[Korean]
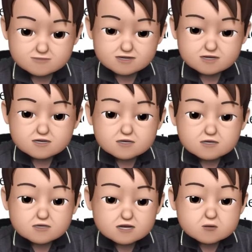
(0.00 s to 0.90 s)
음.
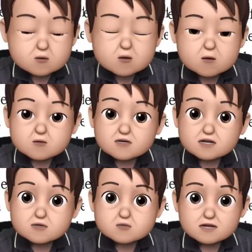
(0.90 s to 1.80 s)
그리고
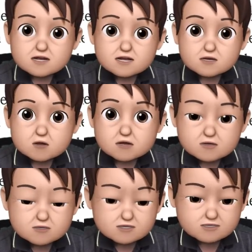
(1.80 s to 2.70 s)
옷 입투니까
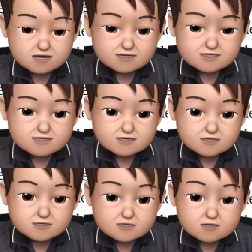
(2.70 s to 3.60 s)
결과로 해석해야지.
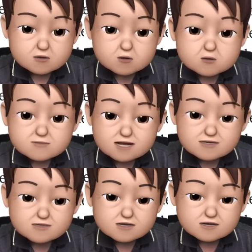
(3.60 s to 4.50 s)
그리고
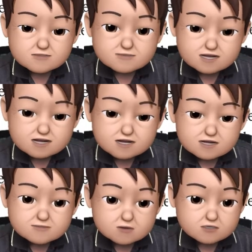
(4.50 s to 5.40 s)
발견하게 됩니다.
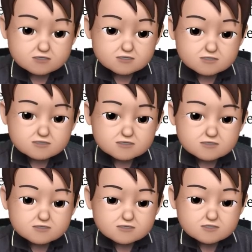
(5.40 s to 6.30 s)
뭐를?
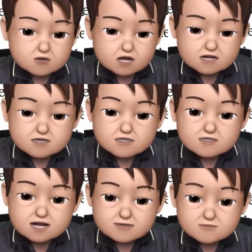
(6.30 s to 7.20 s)
너가
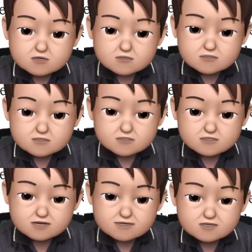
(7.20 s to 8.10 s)
그
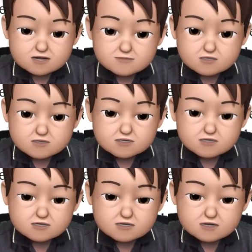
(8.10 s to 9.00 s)
감정들을 대문
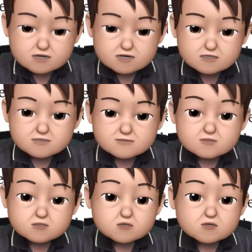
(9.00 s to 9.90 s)
감정이지 어,
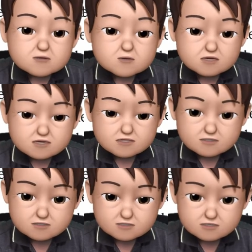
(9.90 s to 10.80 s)
분출하고 있는
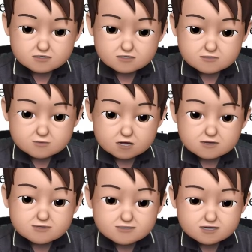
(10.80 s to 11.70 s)
것을
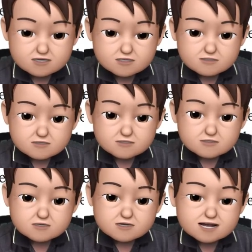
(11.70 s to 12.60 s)
뭐함에 의해서
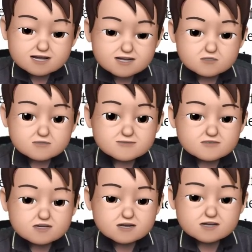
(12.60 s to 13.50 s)
getting into a
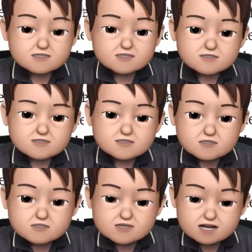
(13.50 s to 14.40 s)
fight
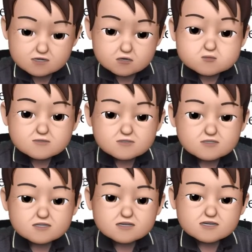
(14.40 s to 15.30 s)
어,
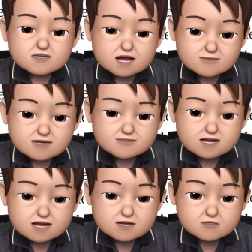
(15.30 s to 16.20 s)
다툼을 함에
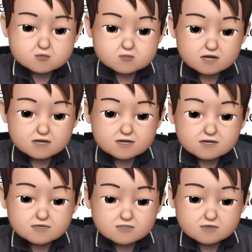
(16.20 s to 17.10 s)
의해 누구랑
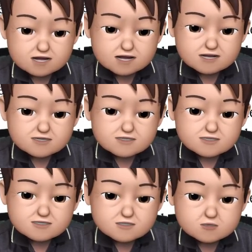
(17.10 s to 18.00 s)
너의
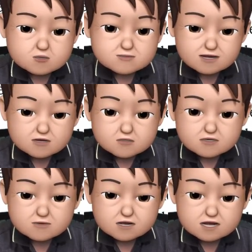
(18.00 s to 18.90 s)
아이들 또는
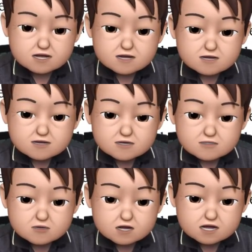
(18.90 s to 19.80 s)
배우자와
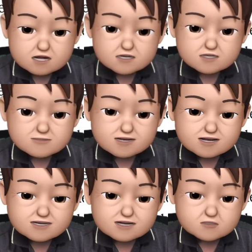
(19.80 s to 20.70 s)
너가
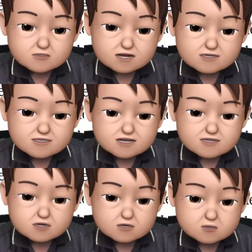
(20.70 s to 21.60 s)
집에 나중에
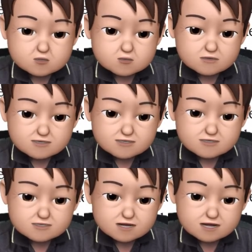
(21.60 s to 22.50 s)
그날 저녁
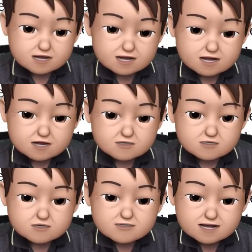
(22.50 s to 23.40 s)
돌아왔을 때
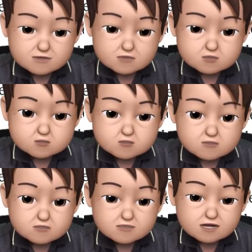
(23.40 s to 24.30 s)
어,
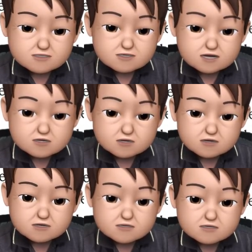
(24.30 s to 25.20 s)
다투는 것에
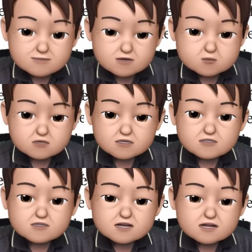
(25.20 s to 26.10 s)
의해서 바로
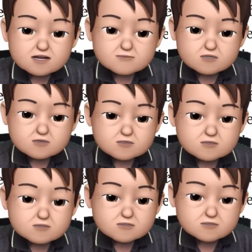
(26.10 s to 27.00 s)
그러한
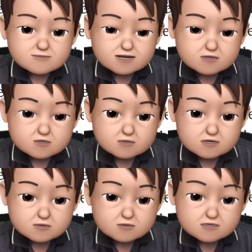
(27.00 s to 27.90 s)
감정들을
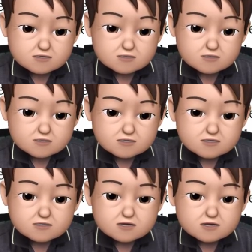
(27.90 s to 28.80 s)
배출하고 있는
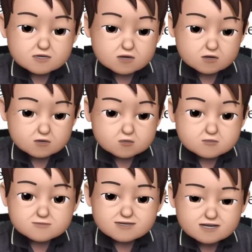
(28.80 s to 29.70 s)
것을
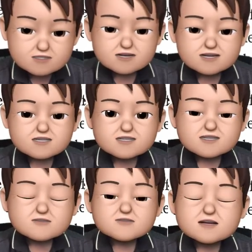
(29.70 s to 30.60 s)
결국 발견하게
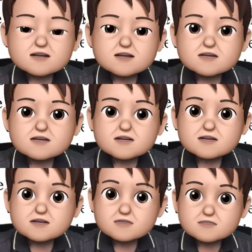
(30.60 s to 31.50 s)
된다는 거야.
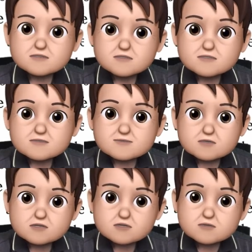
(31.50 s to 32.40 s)
어?
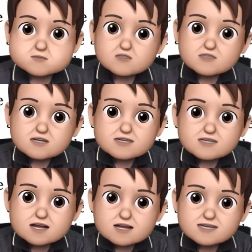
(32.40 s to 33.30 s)
바로 이런
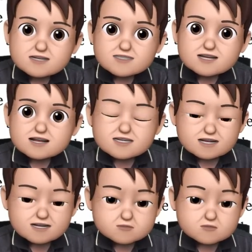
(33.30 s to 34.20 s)
문제가 되는
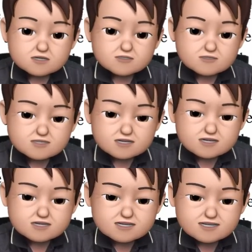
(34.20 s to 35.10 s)
상황에 대한 구체적인
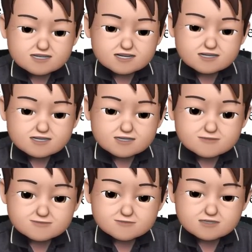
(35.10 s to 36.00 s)
예시를 제시했지.